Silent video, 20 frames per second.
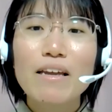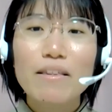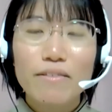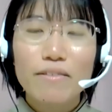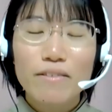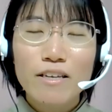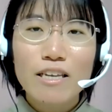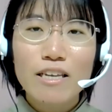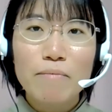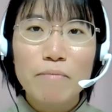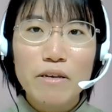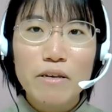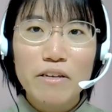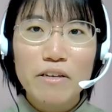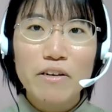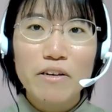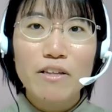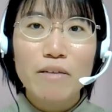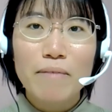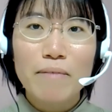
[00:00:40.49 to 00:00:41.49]
次に B
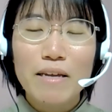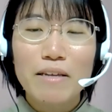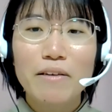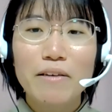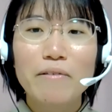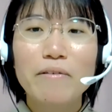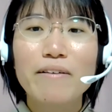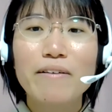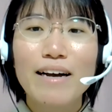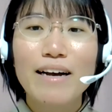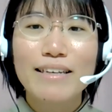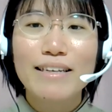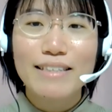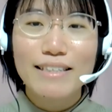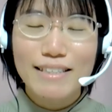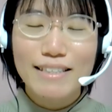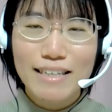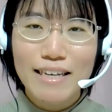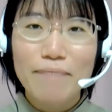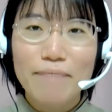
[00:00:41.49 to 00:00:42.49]
級の勉強を開始
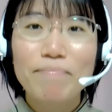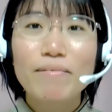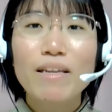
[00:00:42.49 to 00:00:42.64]
し、